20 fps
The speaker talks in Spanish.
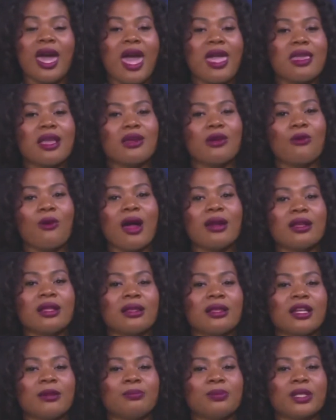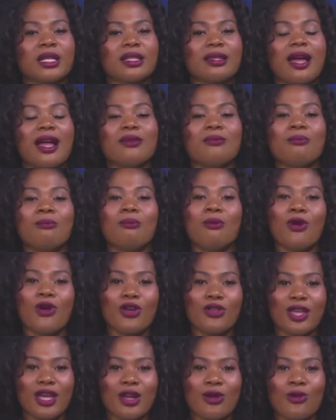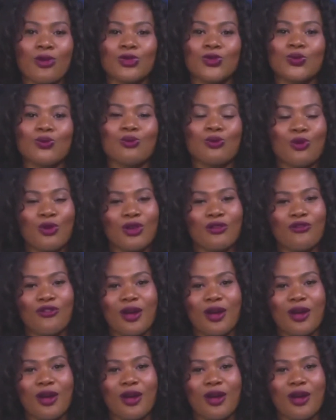en el cual interpretan modelos muy